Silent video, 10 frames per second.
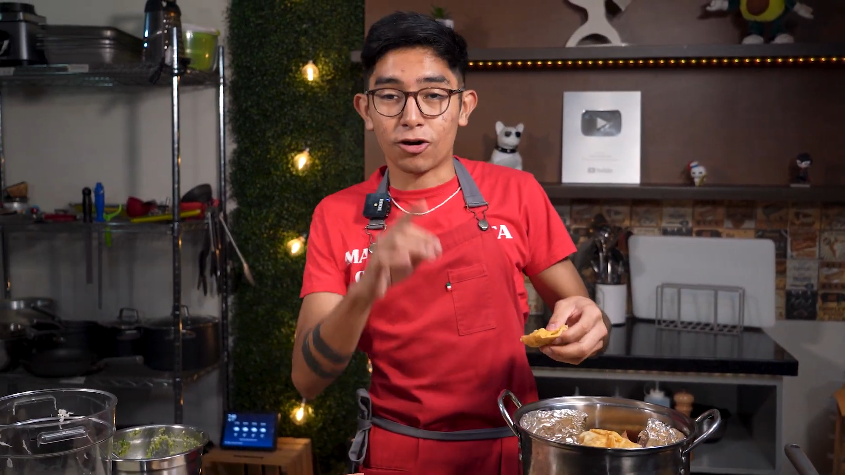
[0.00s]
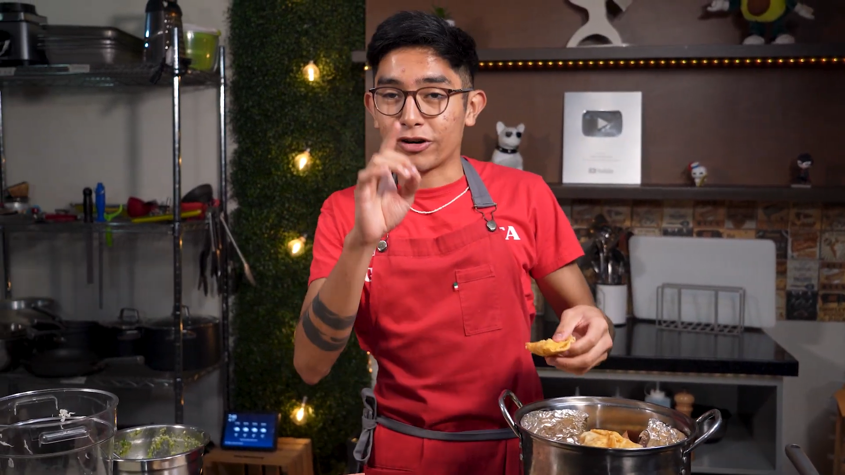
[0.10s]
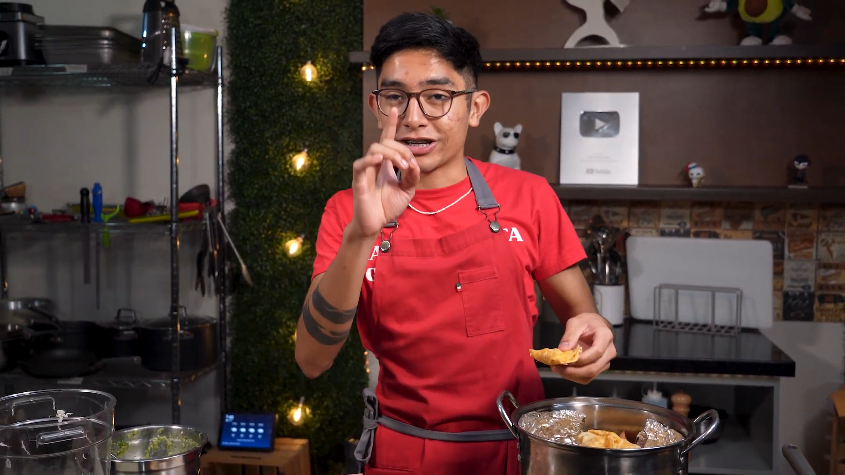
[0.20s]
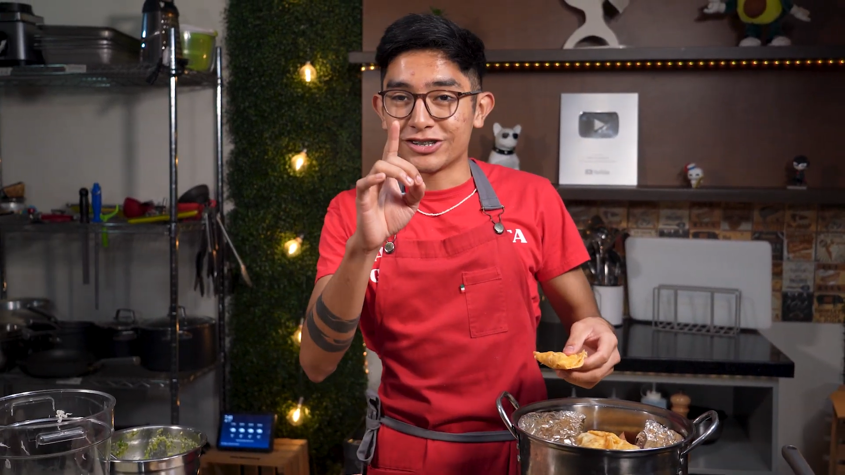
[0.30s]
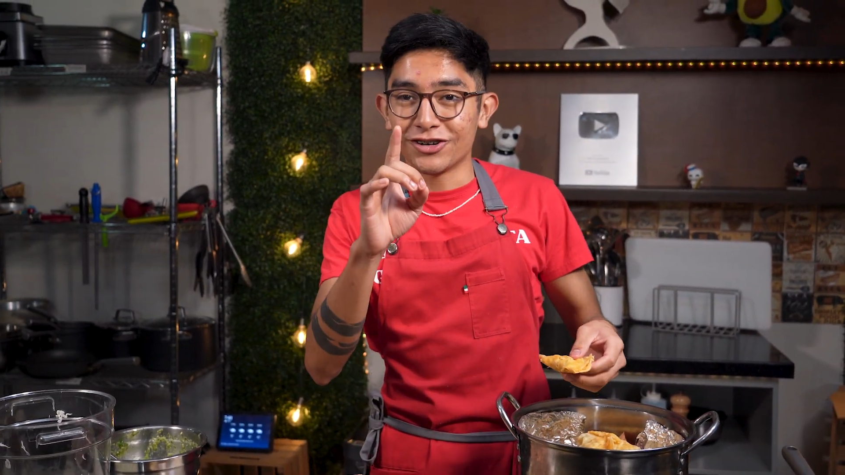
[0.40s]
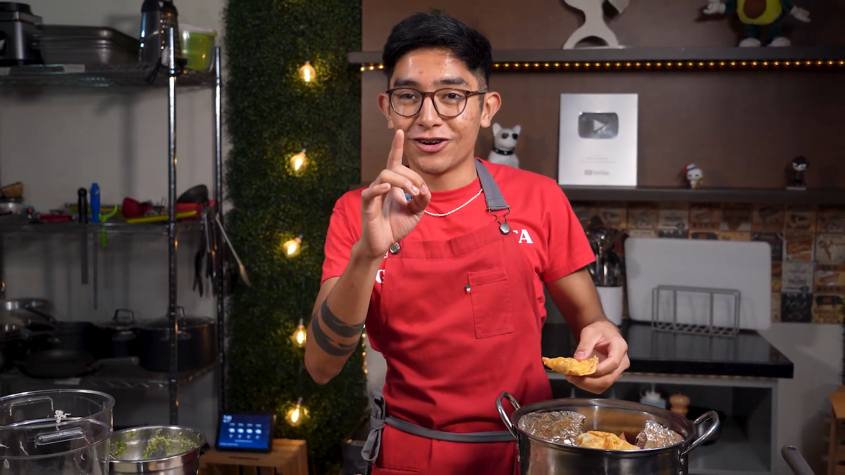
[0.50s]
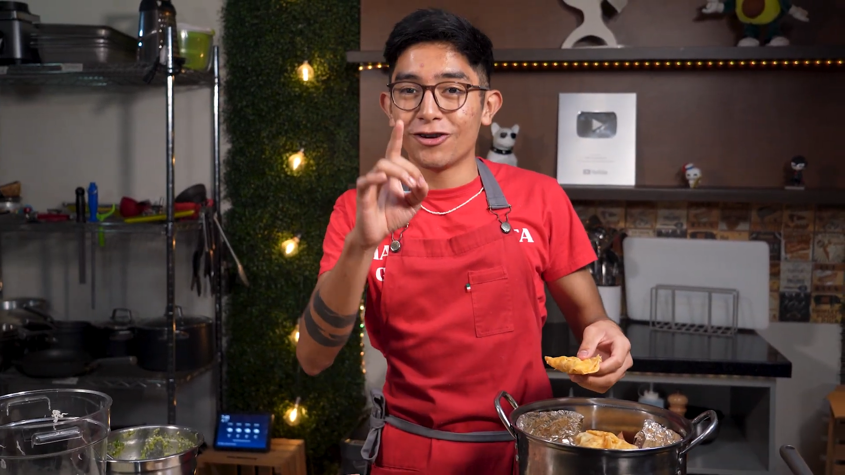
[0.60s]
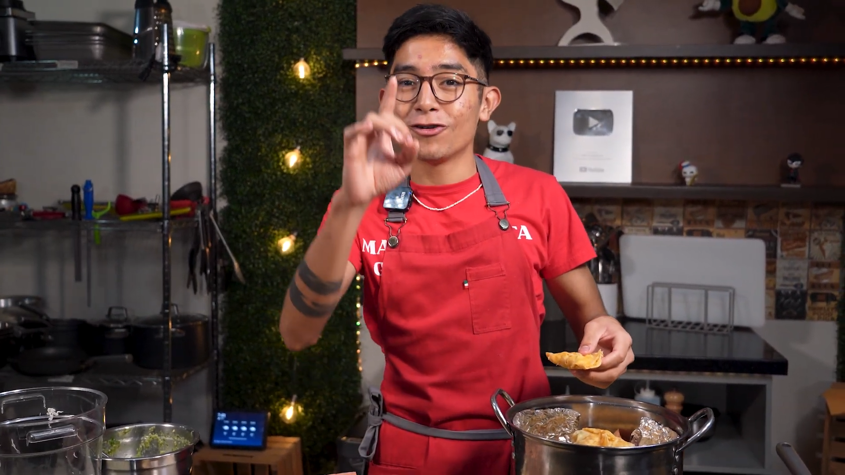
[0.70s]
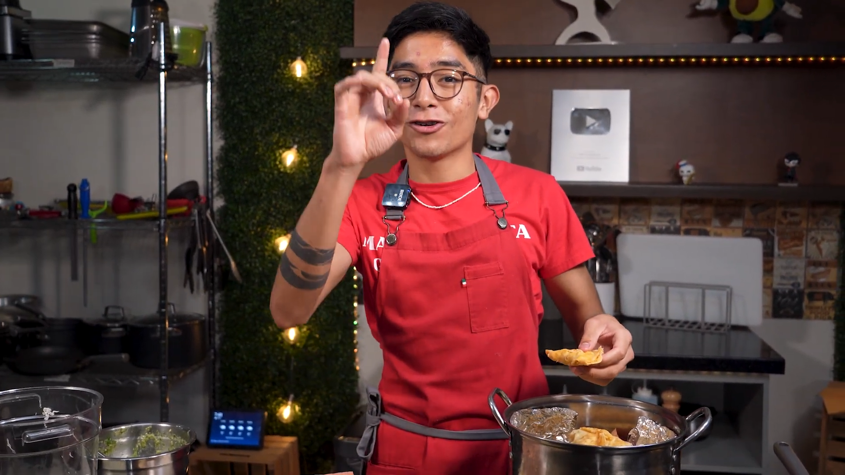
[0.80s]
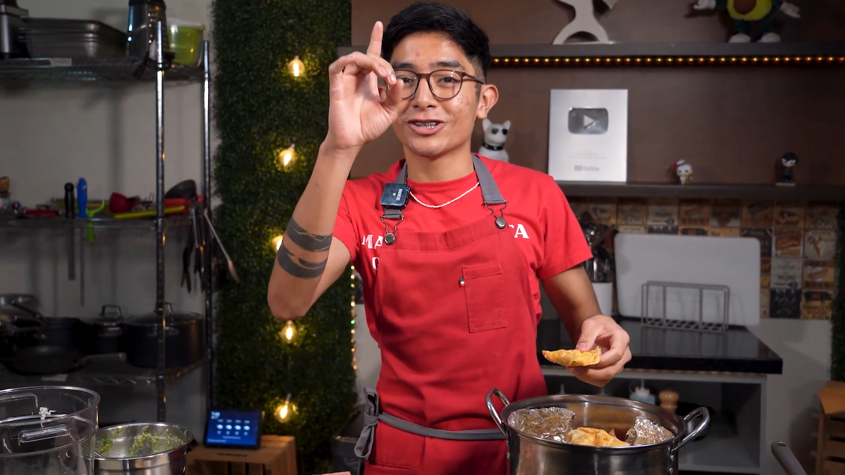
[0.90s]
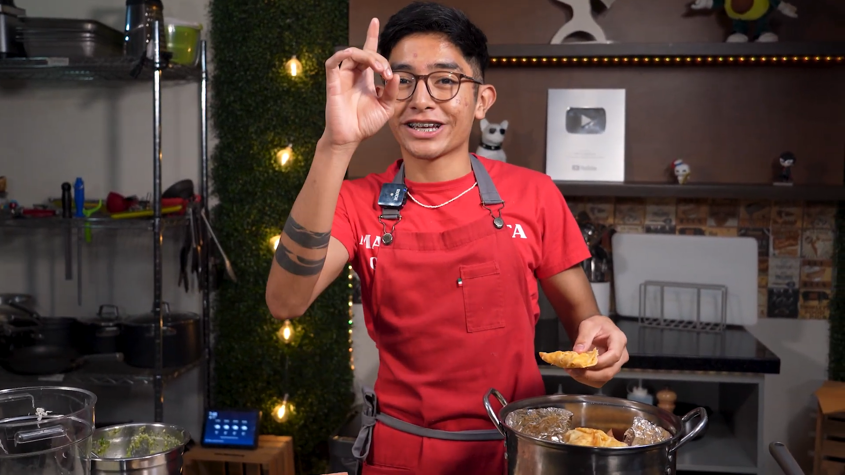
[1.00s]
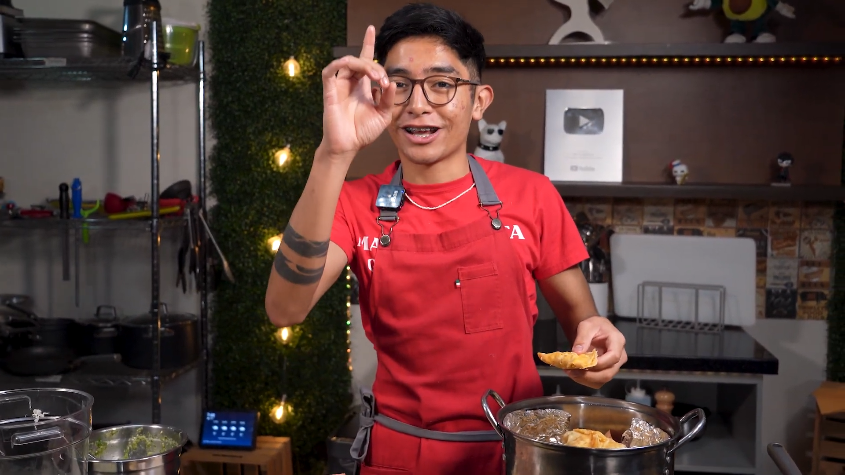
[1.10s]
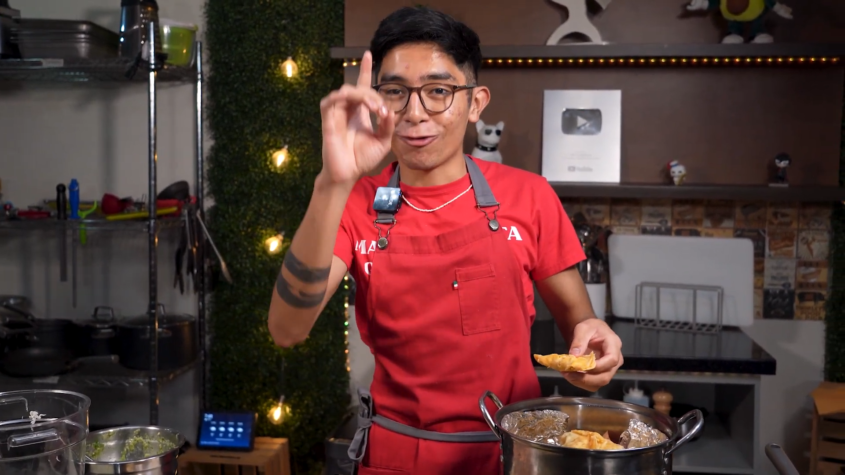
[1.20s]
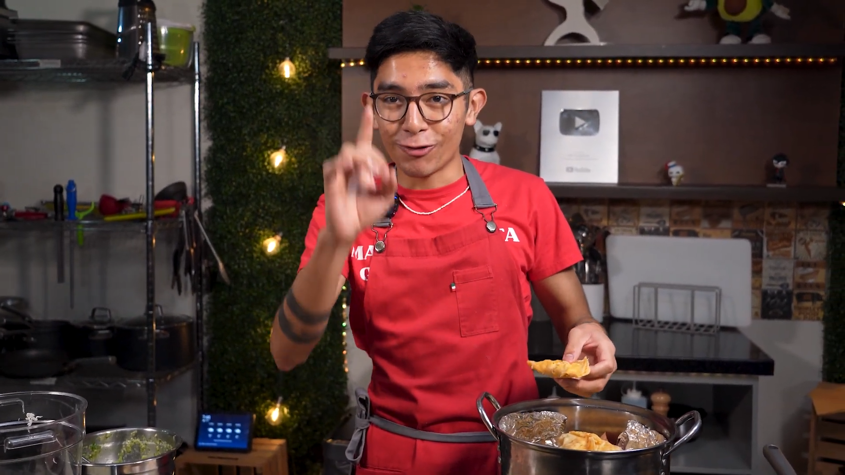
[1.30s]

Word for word: Corrección, no los dejen